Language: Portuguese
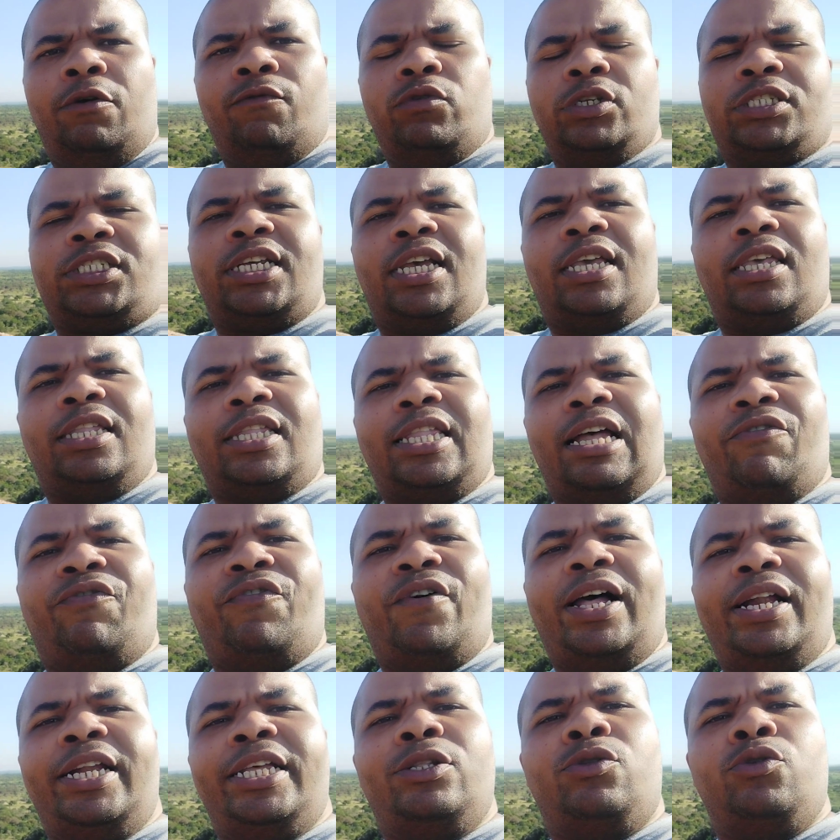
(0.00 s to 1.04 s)
Você que está
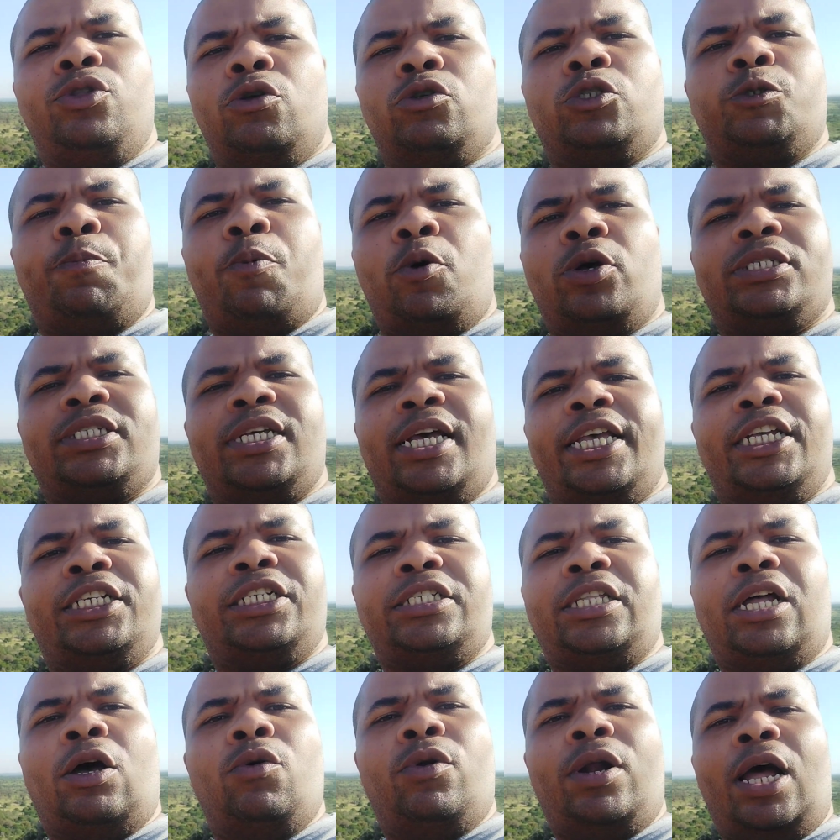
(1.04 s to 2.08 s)
falido, Deus possa
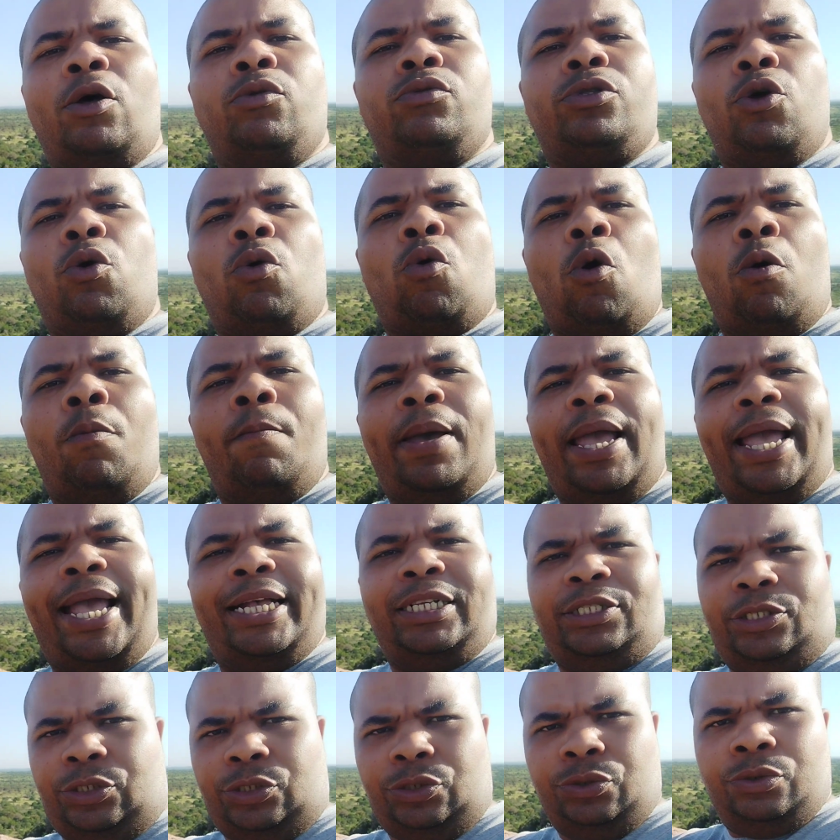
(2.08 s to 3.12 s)
restaurar o teu
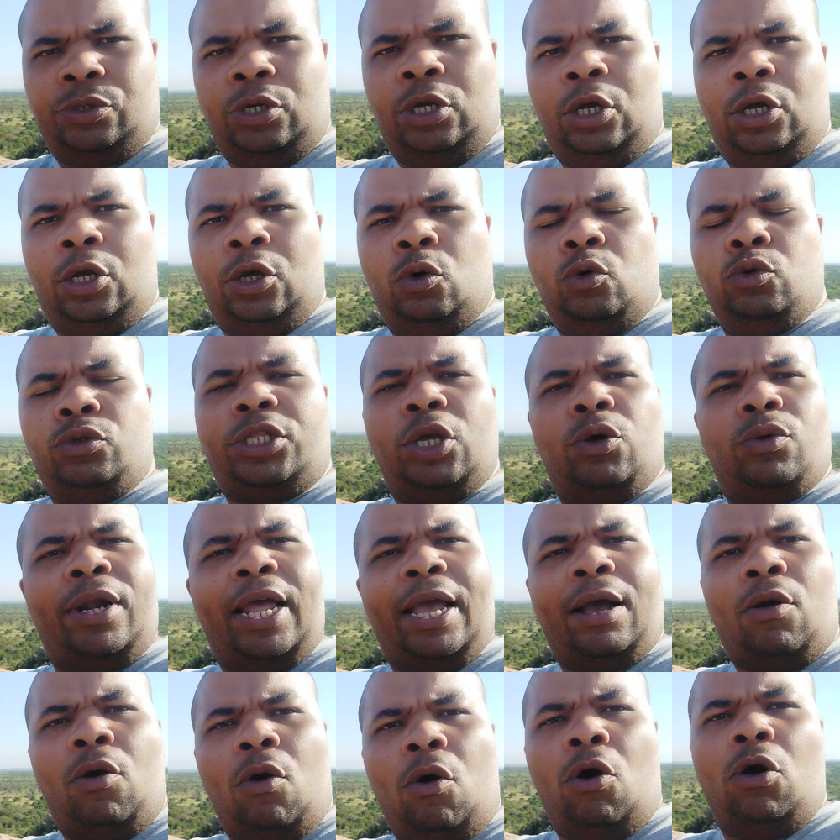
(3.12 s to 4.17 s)
comércio, o teu
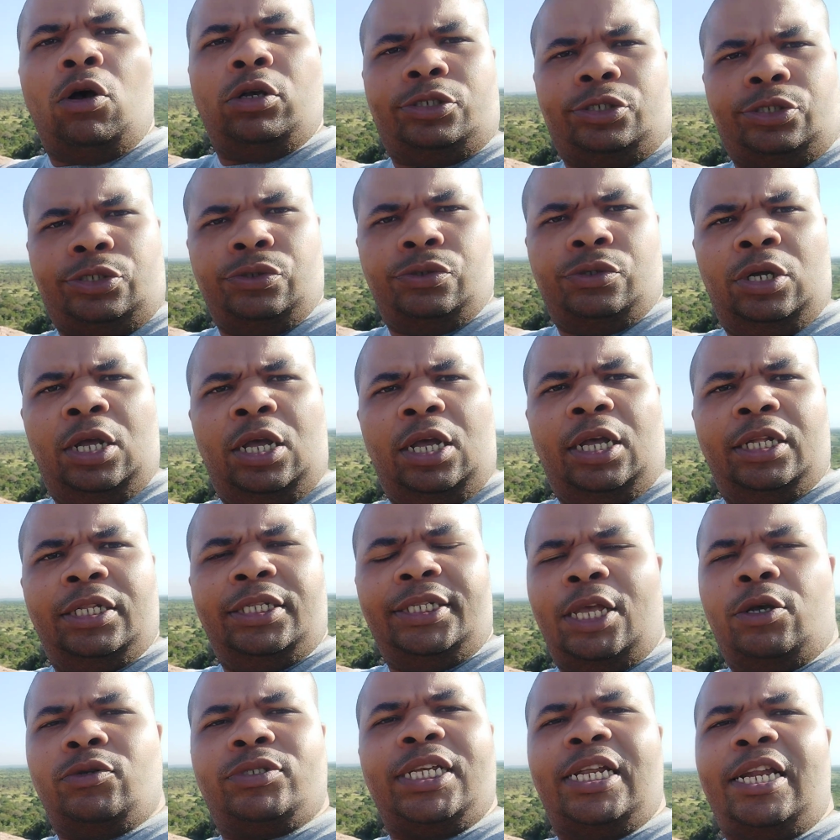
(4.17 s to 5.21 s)
negócio
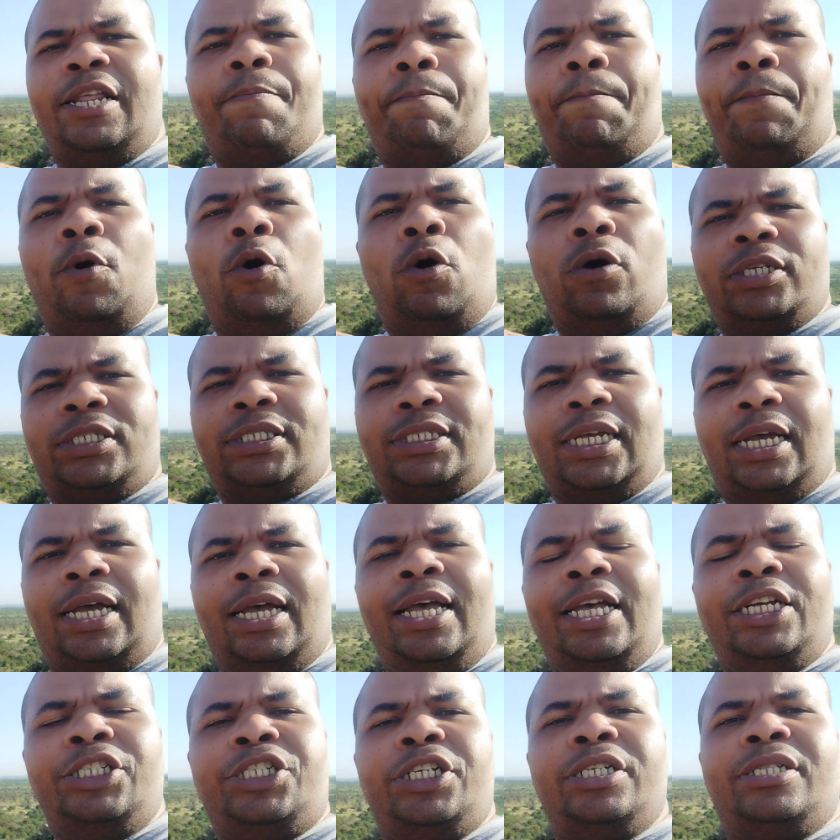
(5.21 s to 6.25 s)
Deus ele possa
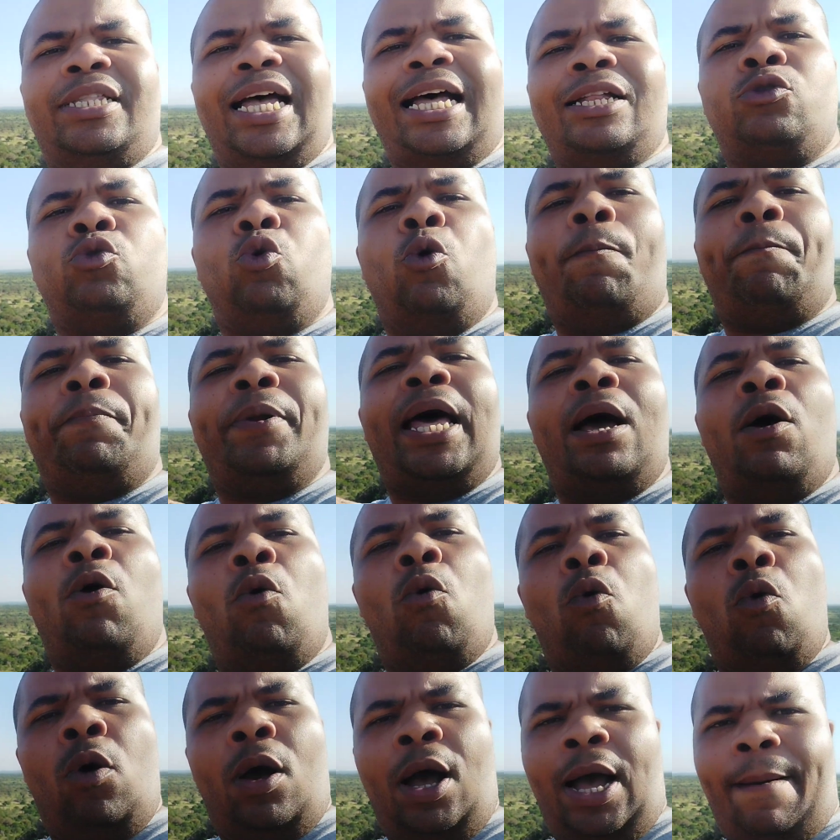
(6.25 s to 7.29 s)
te dar dupla
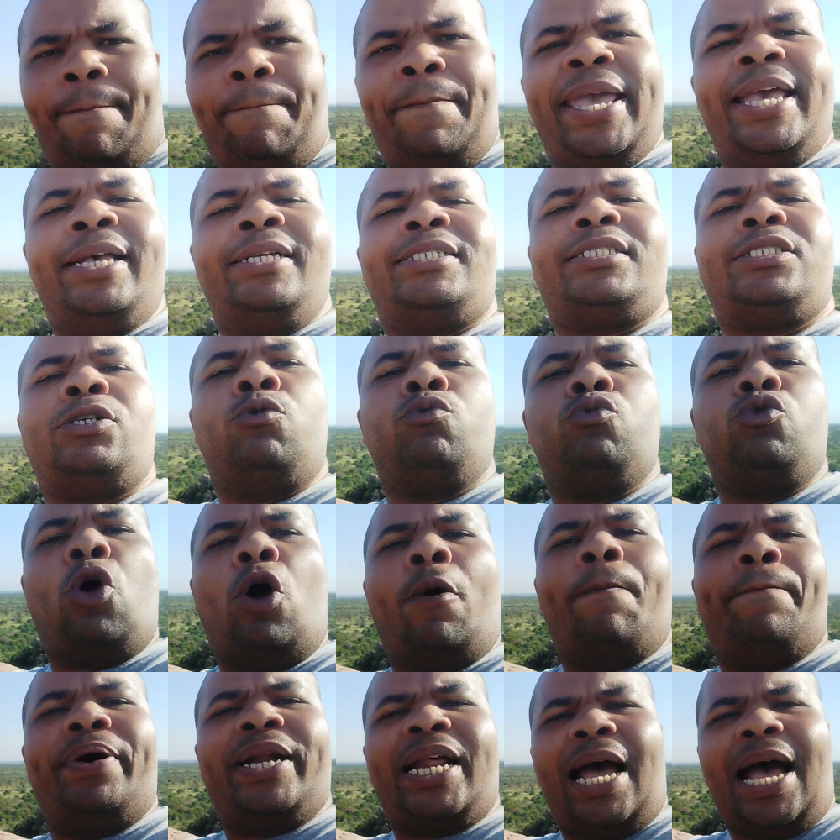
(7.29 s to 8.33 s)
honra, oh, bênção
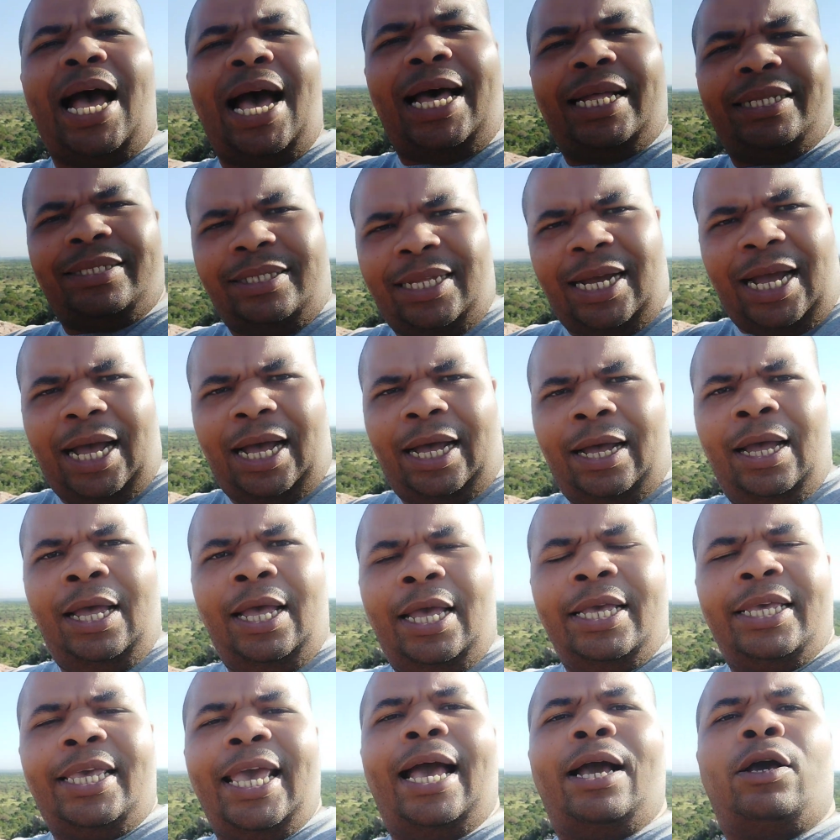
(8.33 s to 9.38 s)
dobrada,
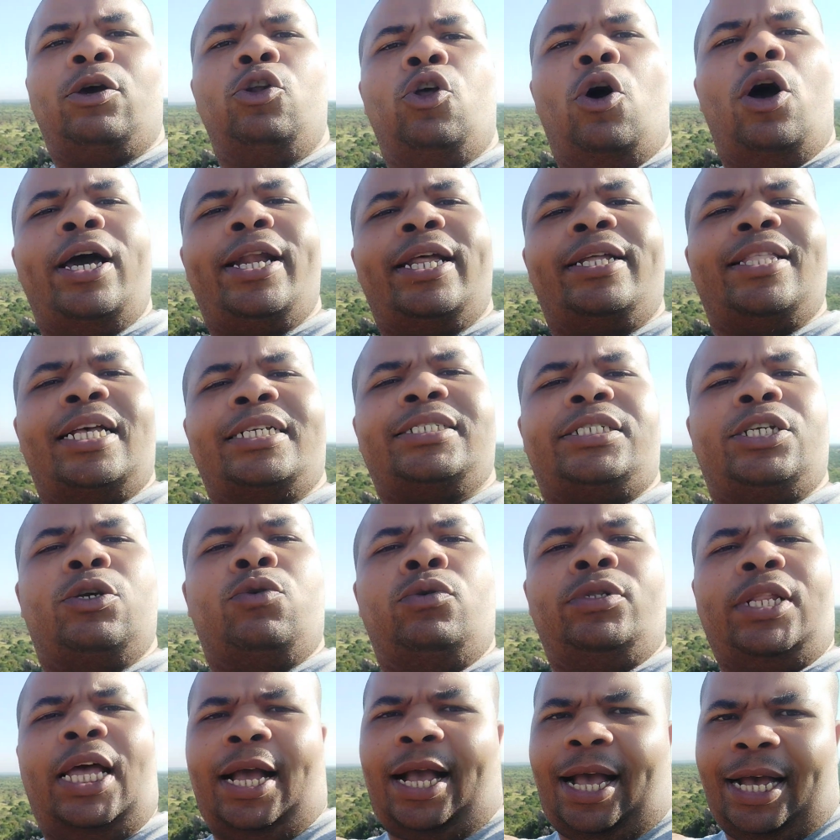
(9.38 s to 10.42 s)
que a glória da
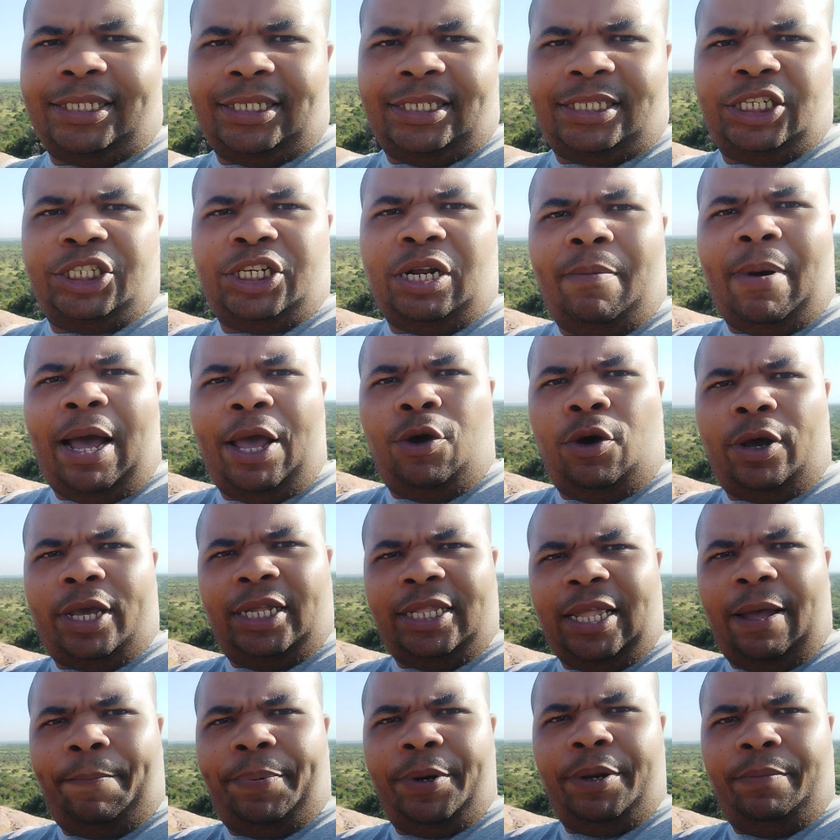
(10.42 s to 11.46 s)
segunda casa seja maior que a
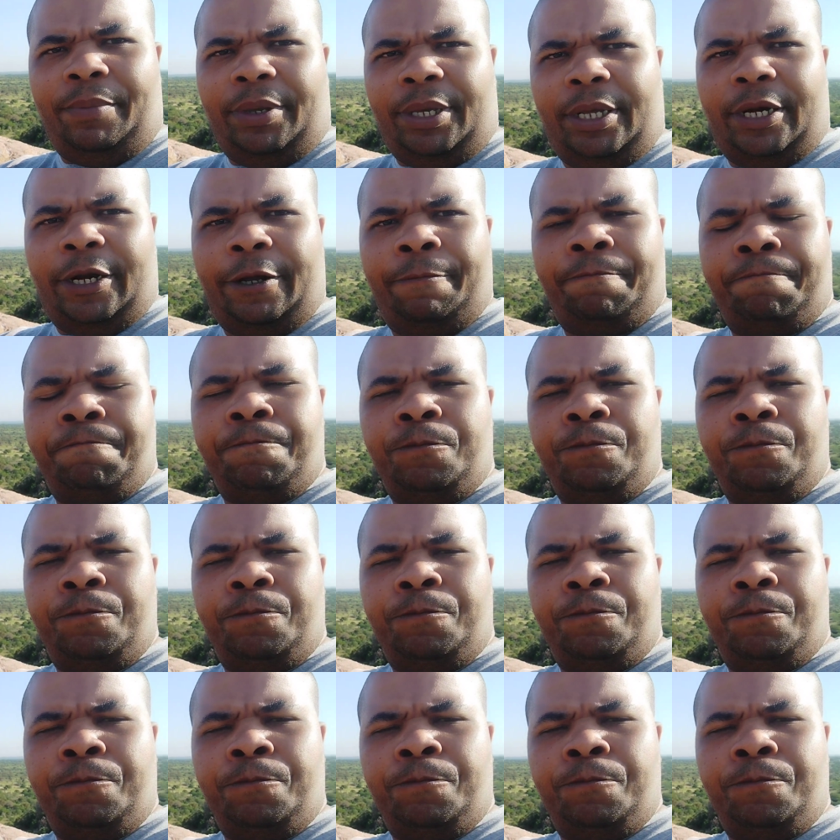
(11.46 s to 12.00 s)
da primeira.